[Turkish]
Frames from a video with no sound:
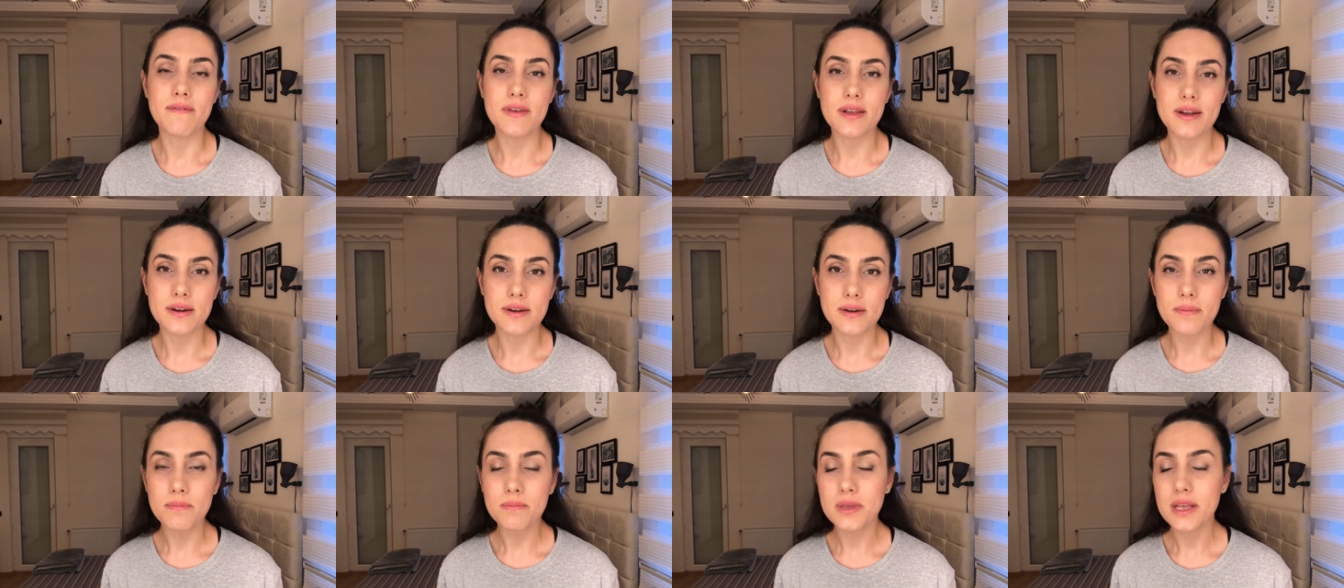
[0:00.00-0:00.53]

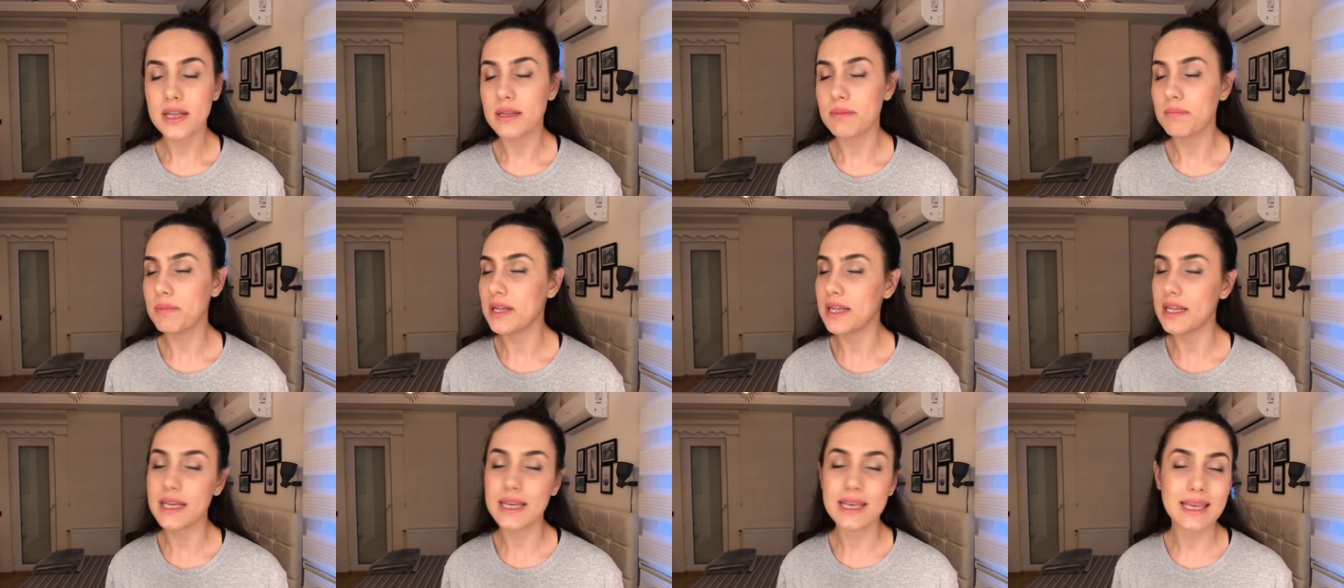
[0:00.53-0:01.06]
veririm ya da
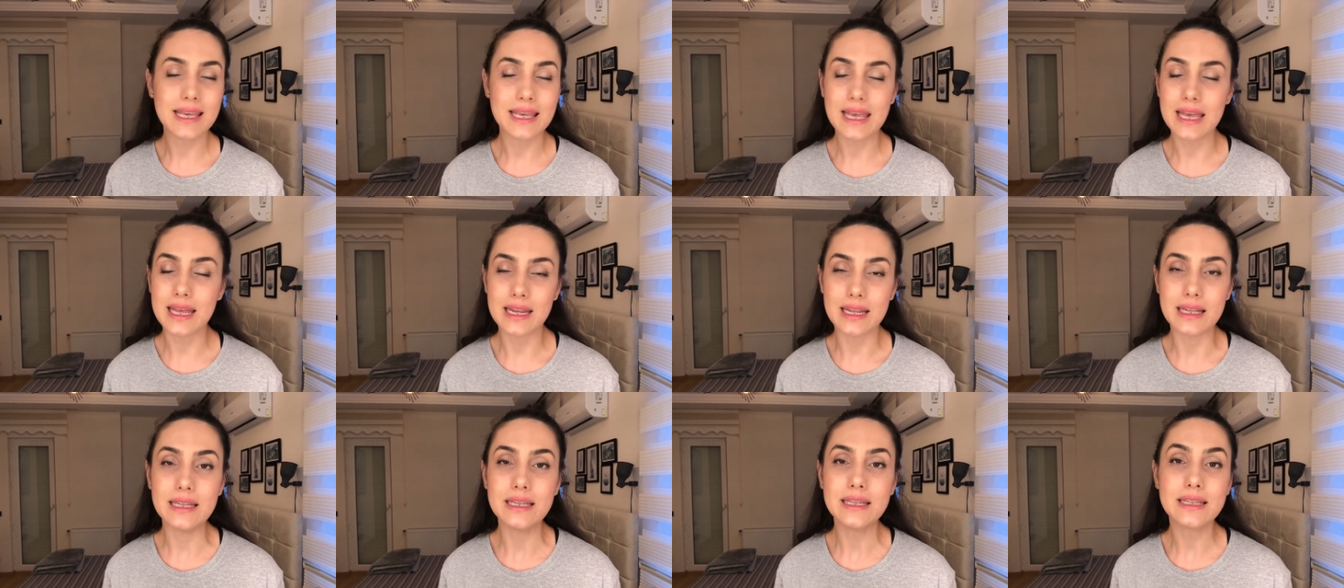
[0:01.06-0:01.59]
bir iki
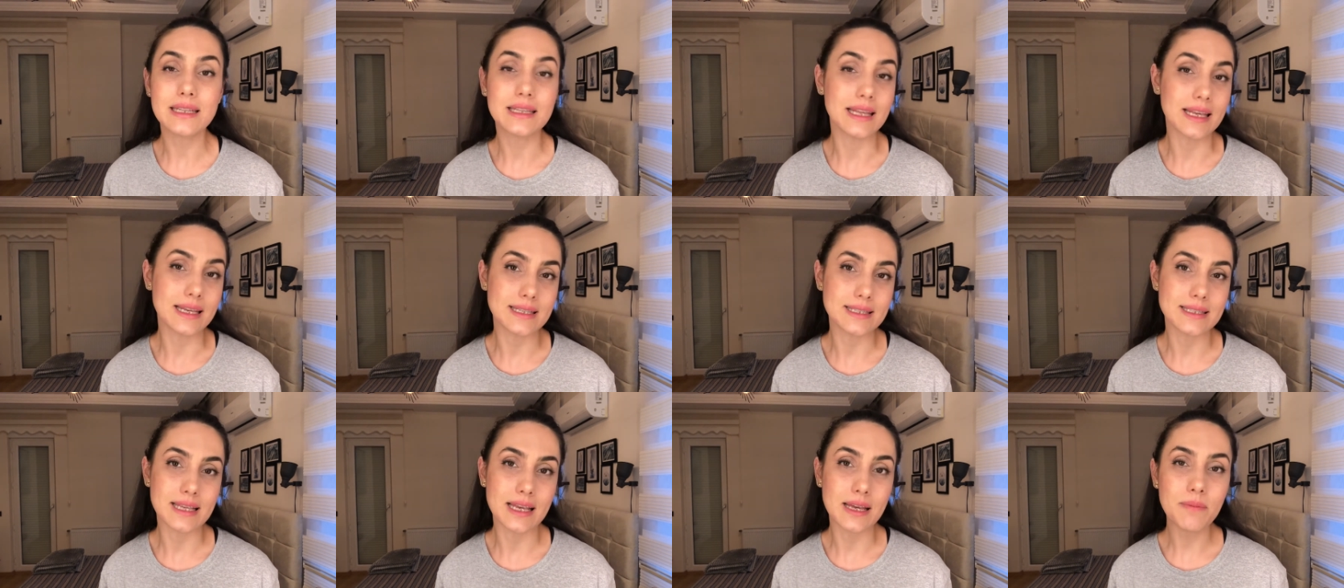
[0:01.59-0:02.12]
kerelik
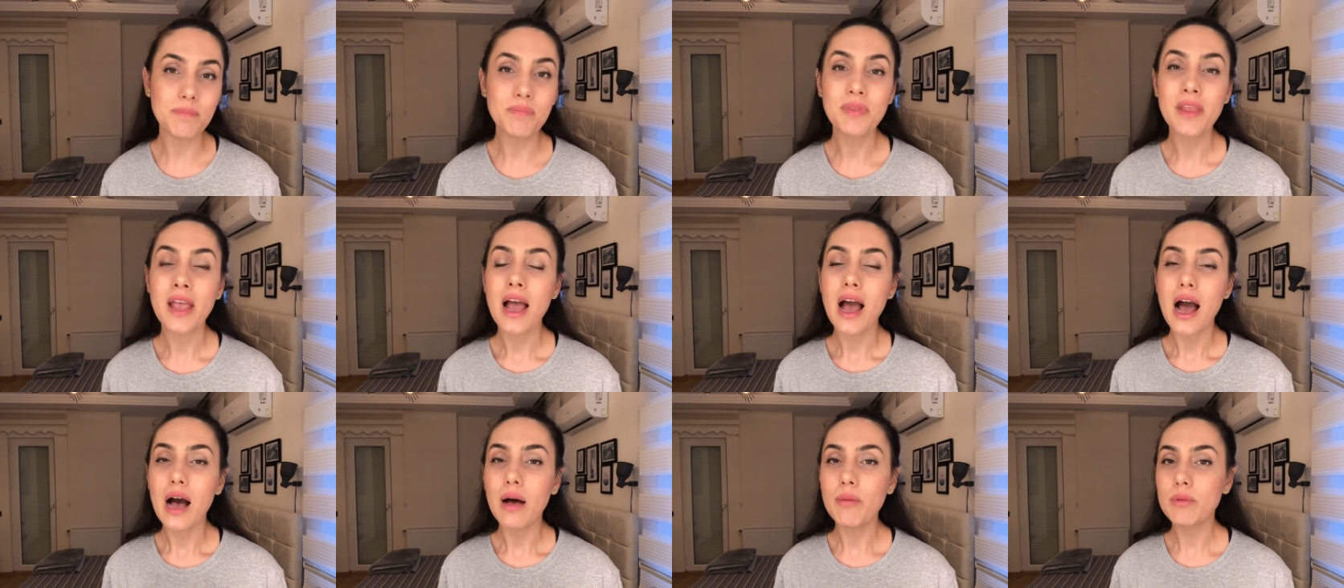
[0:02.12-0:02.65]
neyse.
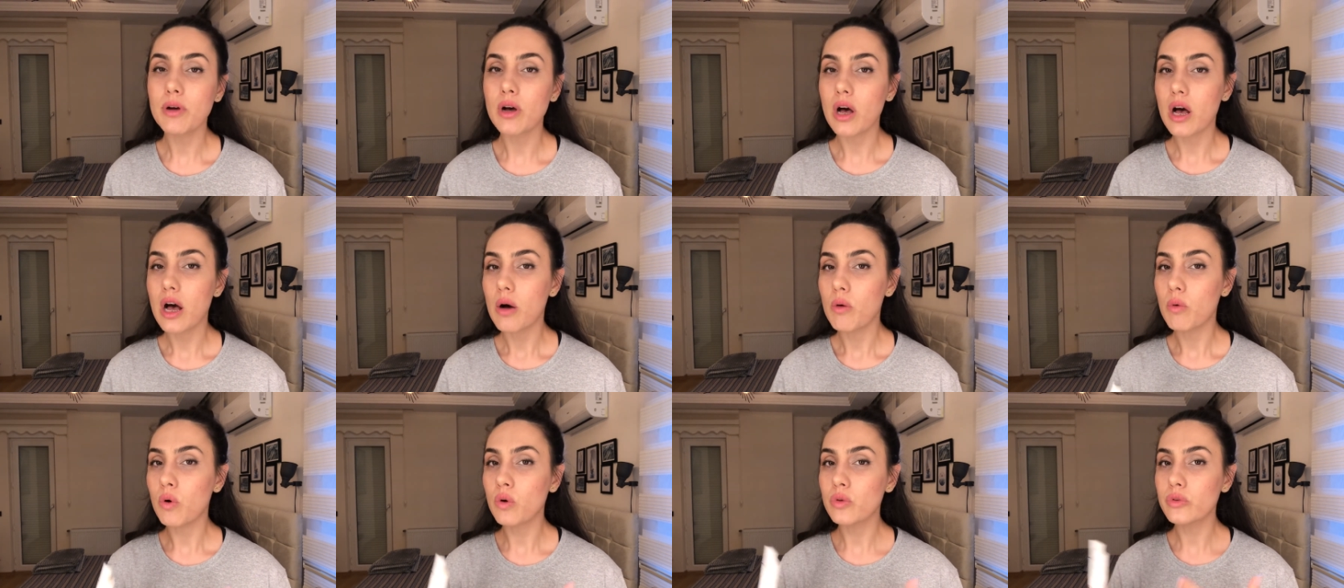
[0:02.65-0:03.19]
Ama
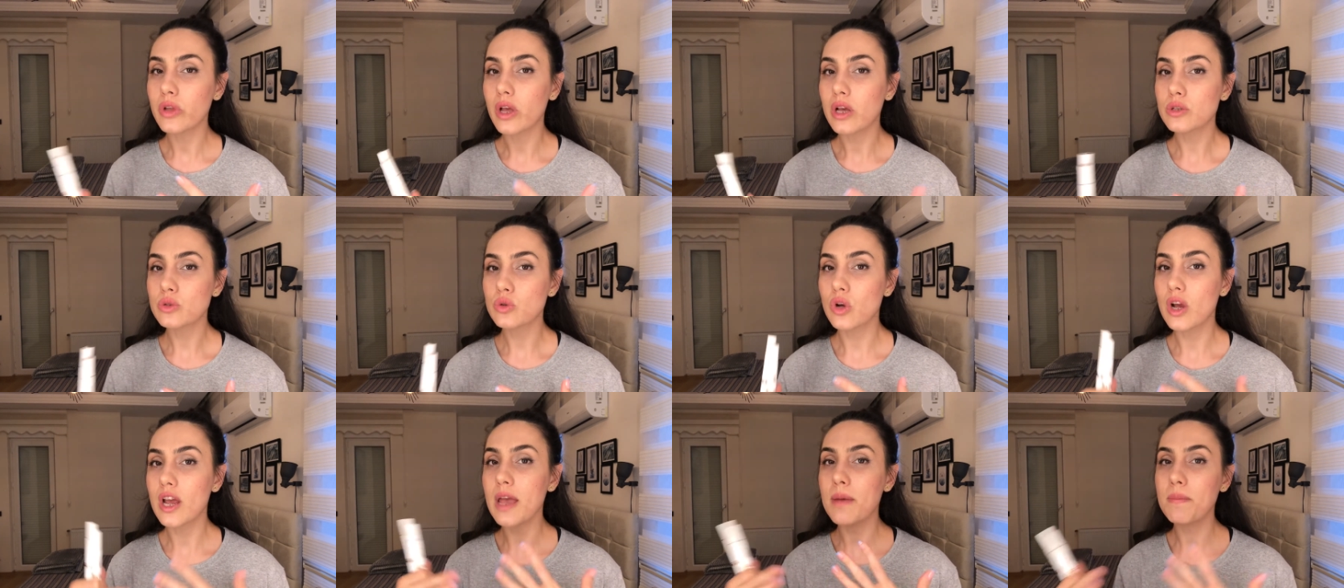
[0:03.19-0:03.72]
ondan
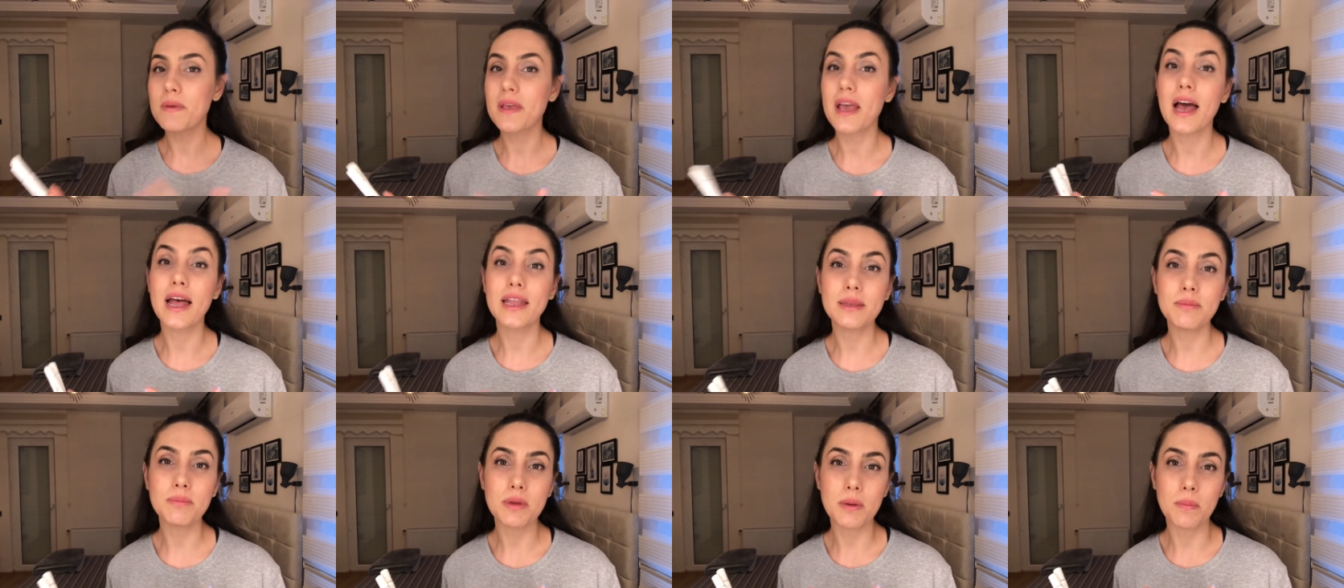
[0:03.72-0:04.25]
sonra hep
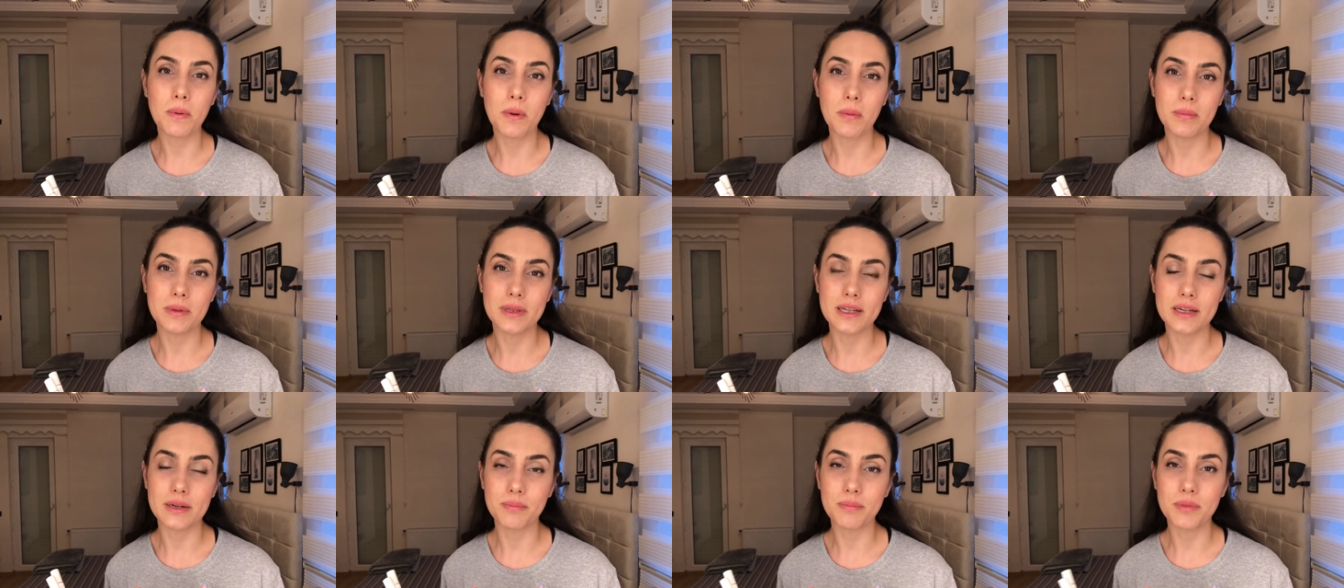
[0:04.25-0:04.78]
kendim
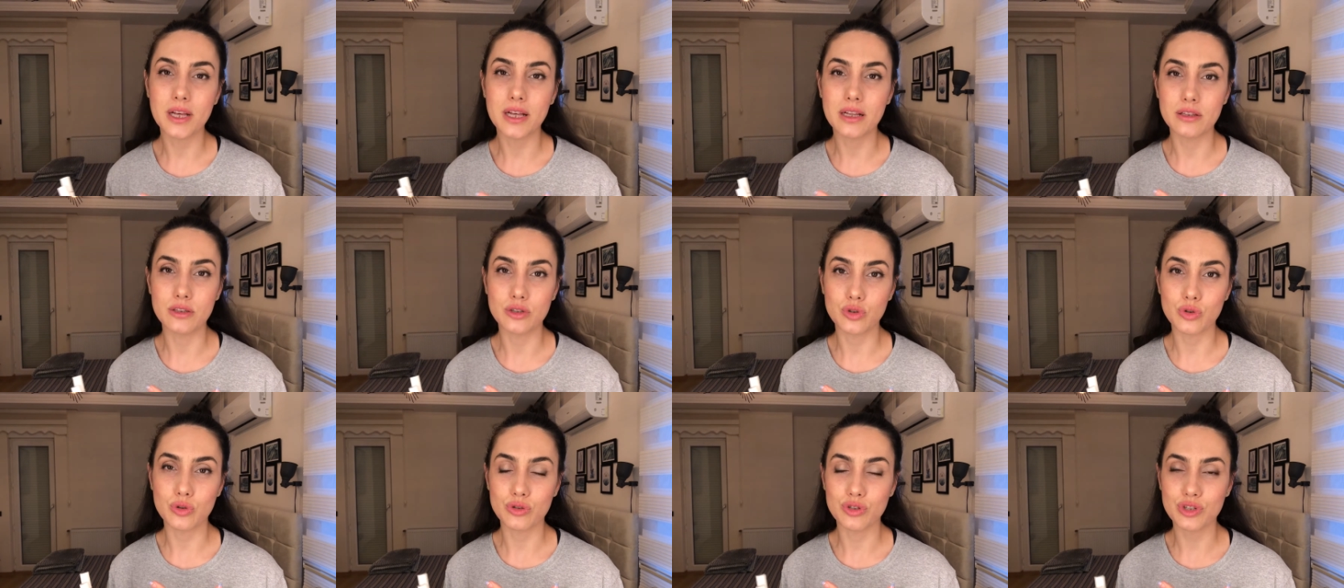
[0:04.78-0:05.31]
yapabilirim
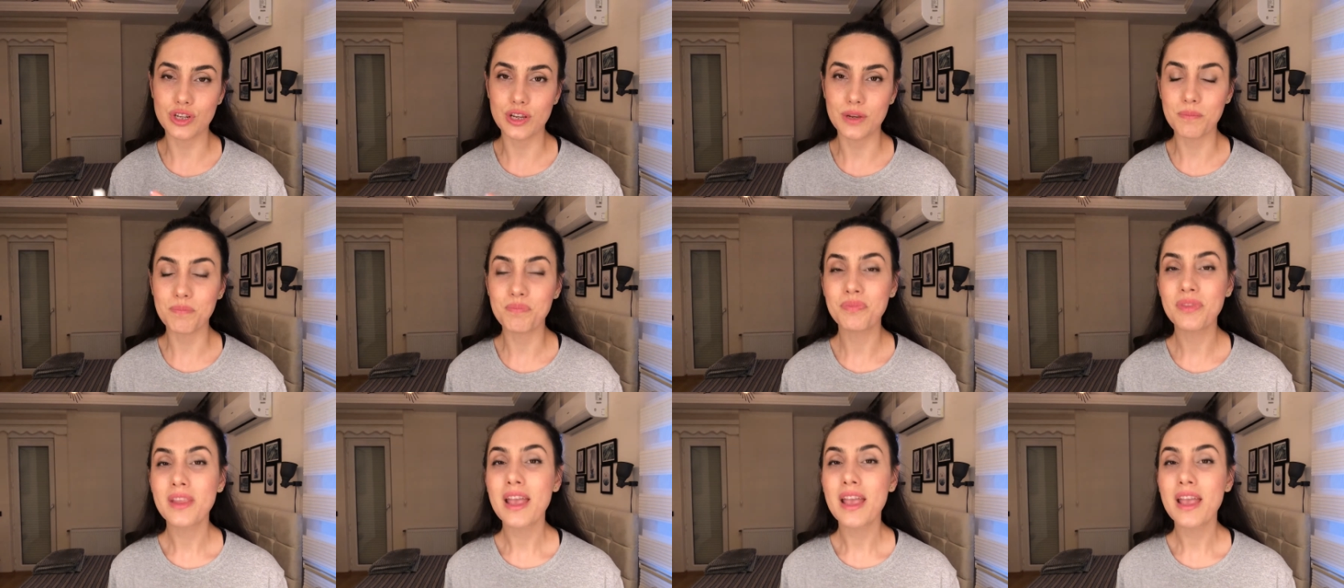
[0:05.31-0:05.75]
kalıcı ojeyi.